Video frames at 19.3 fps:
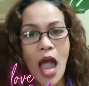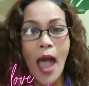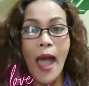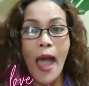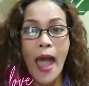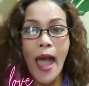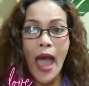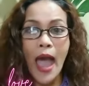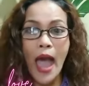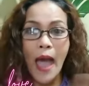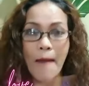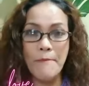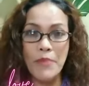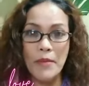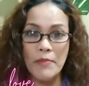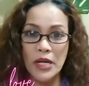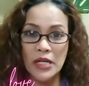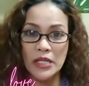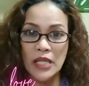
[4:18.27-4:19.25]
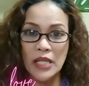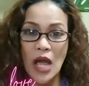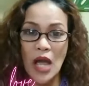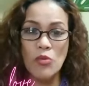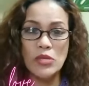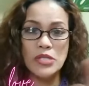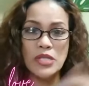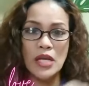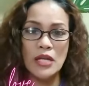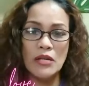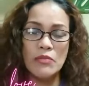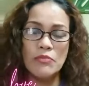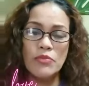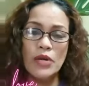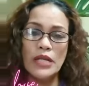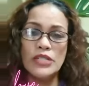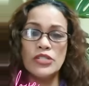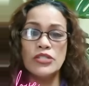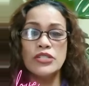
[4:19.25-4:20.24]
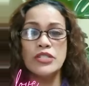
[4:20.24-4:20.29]
happy birthday. I will celebrate your
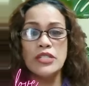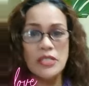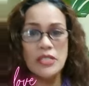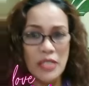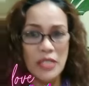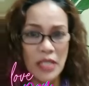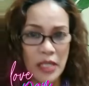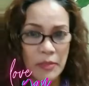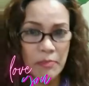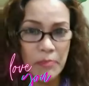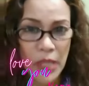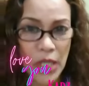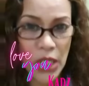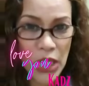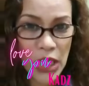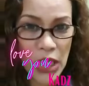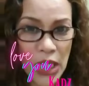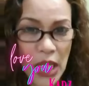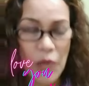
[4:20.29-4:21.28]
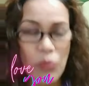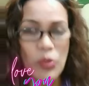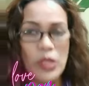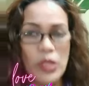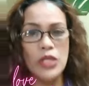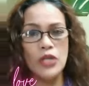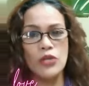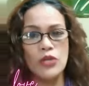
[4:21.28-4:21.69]
60th birthday with you